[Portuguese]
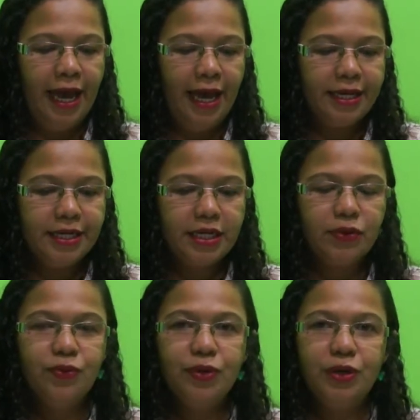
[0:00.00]
Essa
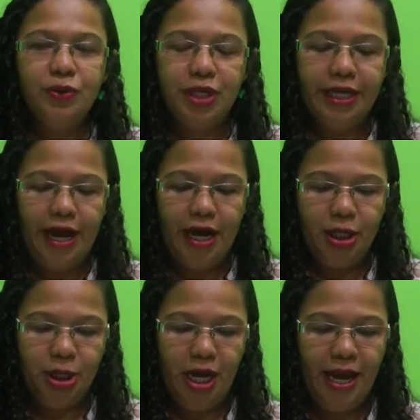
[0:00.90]
segunda
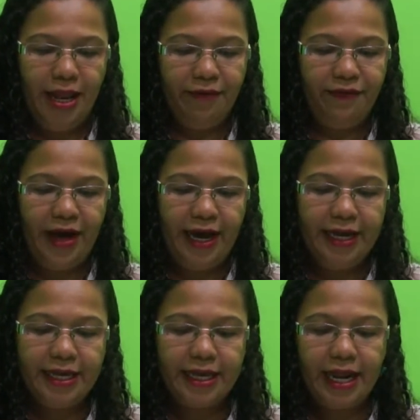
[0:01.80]
unidade, ela
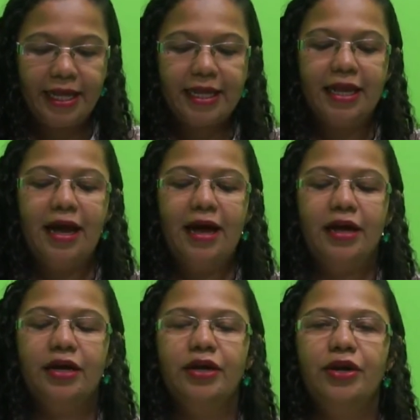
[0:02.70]
vai
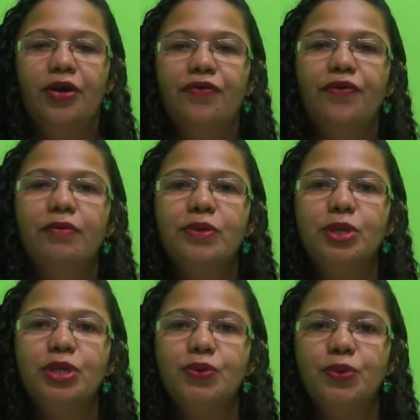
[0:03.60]
tratar, nós vamos
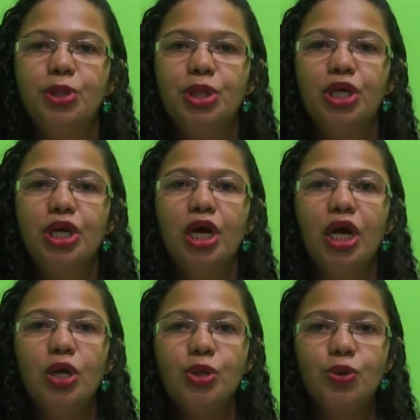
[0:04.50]
discutir
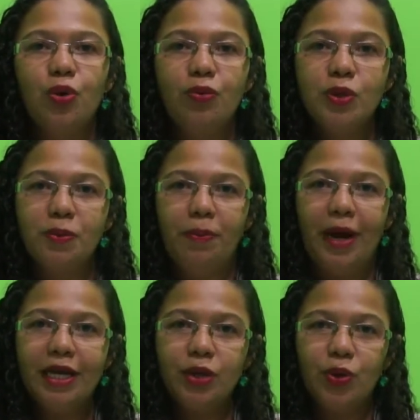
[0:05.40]
sobre os
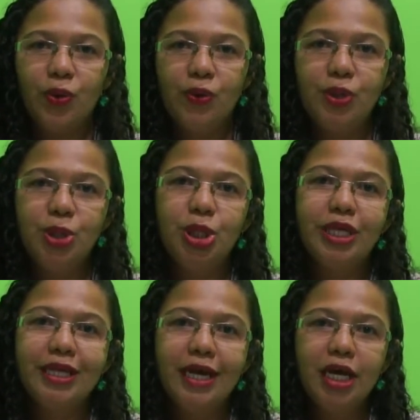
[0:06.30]
padrões de
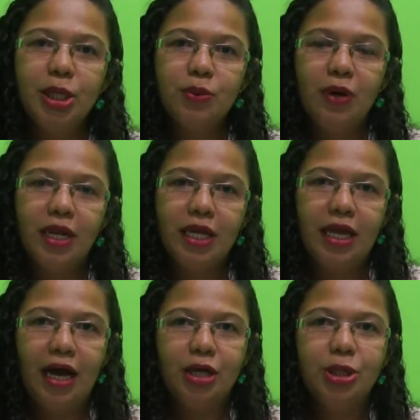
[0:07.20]

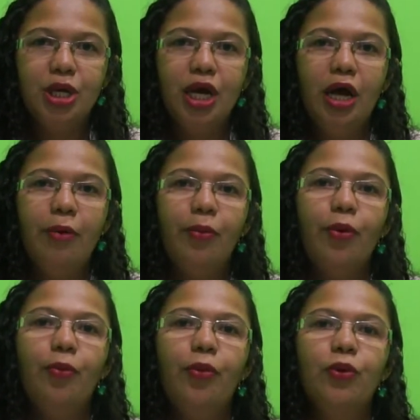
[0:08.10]
textualidade
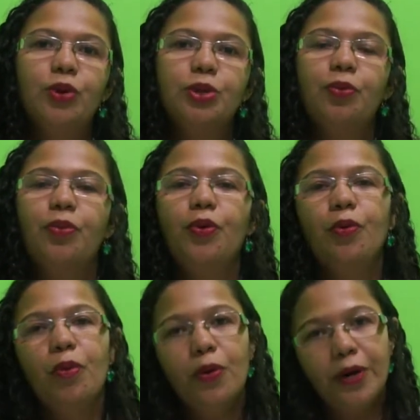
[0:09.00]
proposto por
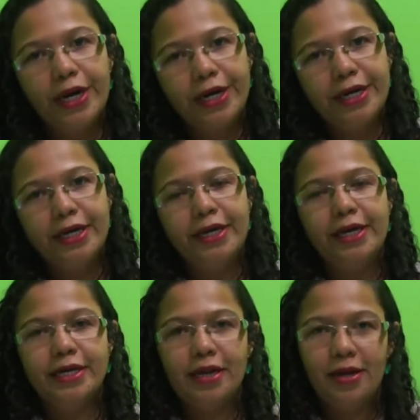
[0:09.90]
Beaugrand e
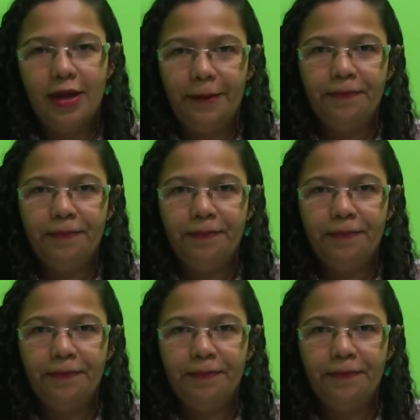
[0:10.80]
Dessalé.